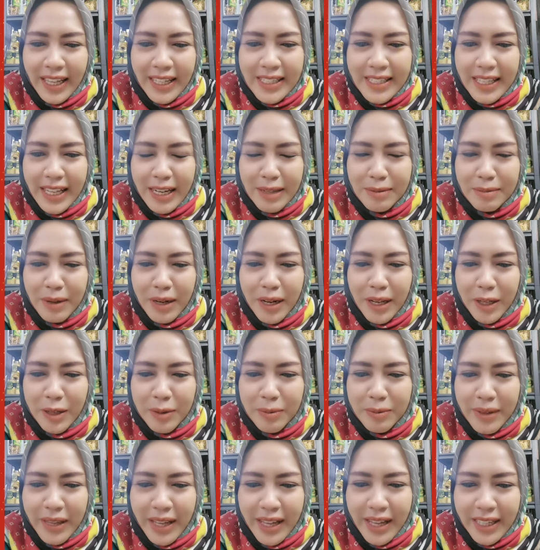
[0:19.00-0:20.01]

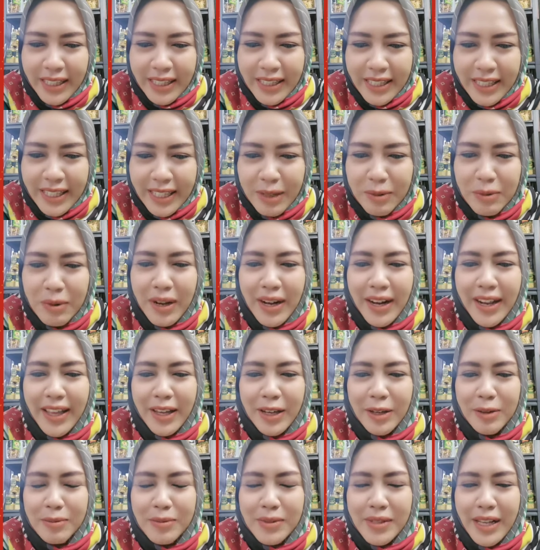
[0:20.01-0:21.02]
Assalamualaikum Yangti
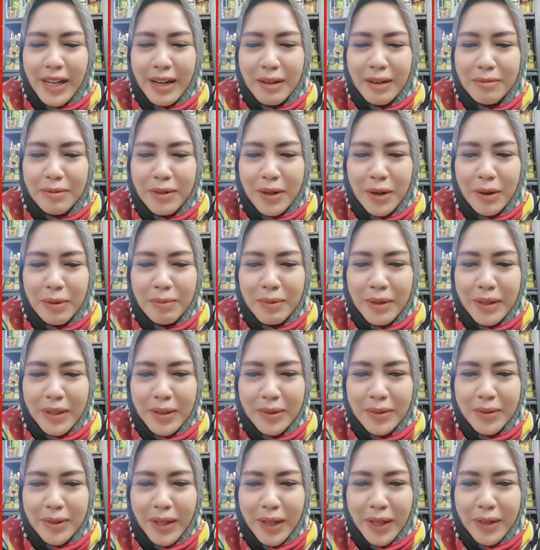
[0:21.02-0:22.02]
Waalaikumsalam
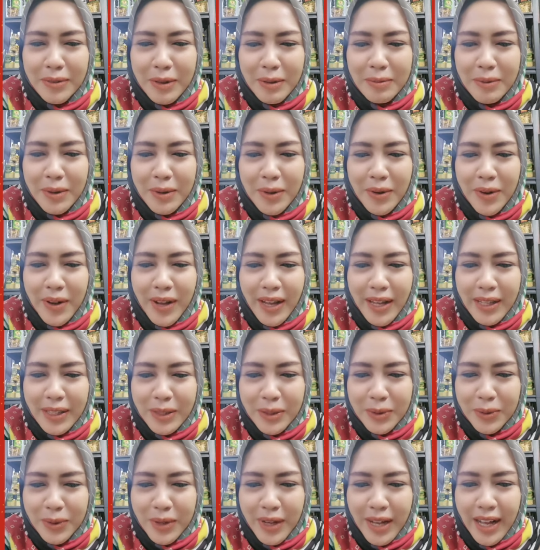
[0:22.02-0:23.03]
warahmatullahi
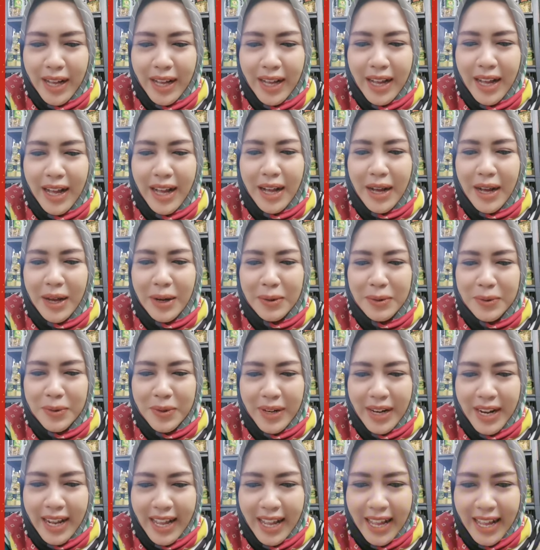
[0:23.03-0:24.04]
wabarakatuh Kakak
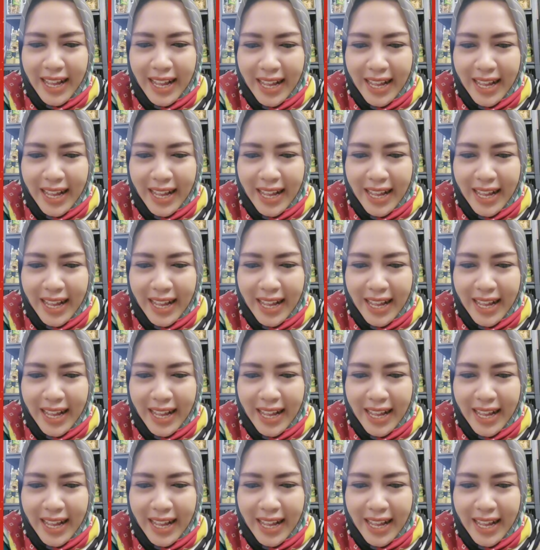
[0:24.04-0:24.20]
Haura